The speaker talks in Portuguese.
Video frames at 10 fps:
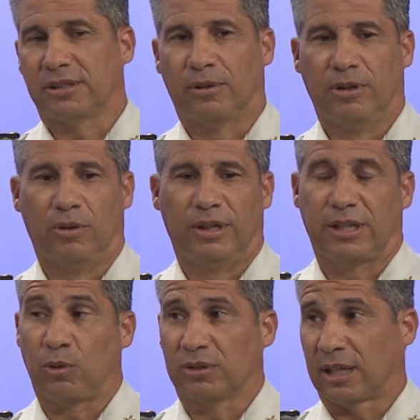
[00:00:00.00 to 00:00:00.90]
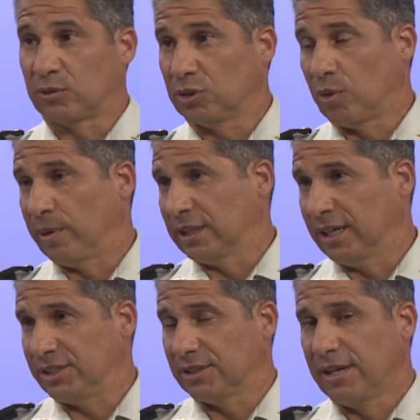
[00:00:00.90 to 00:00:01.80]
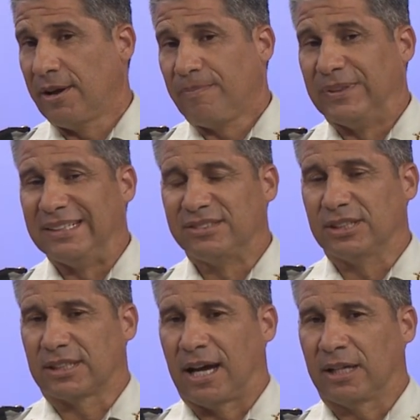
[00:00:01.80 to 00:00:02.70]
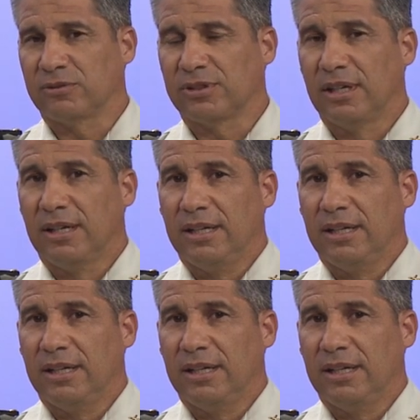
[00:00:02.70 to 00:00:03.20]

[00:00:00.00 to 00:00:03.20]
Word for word: Então, eu entrei em contato com os comandantes desses estados,